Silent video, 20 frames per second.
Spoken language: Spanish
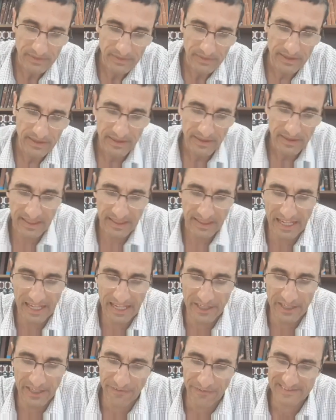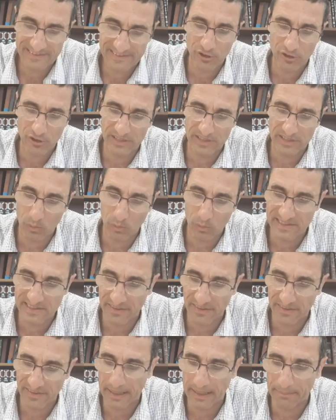Las nefastas consecuencias de
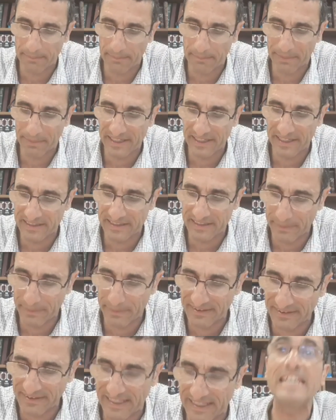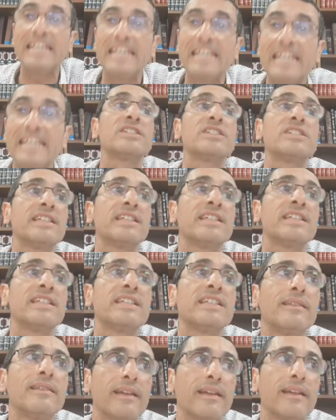este aparentemente
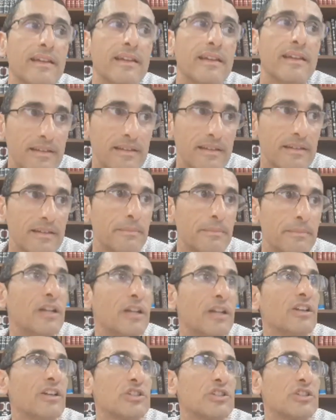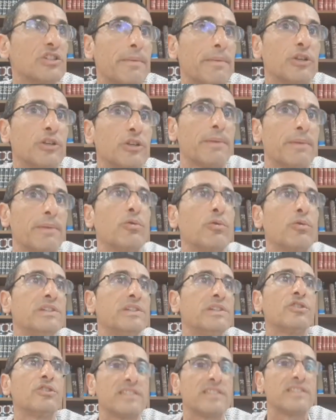inocente, miren lo que lo llama, lo llama un
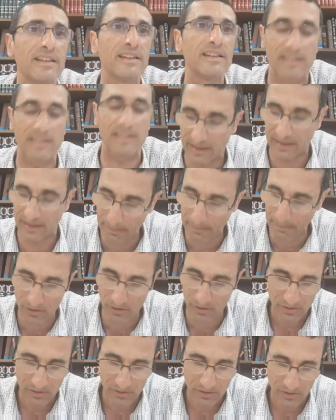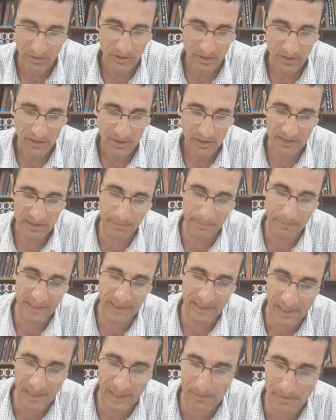inocente cambio de
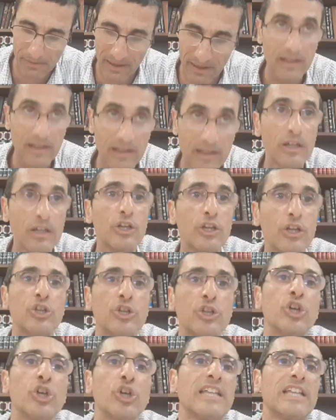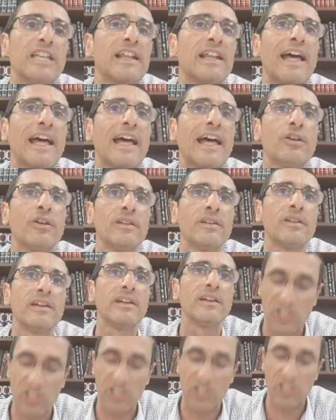paradigma, no tardaron en
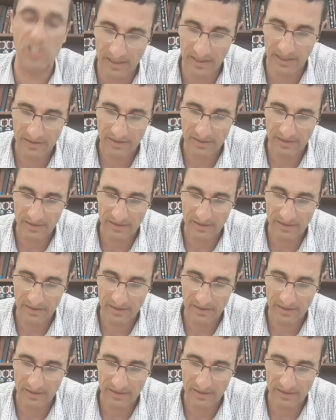llegar. No, que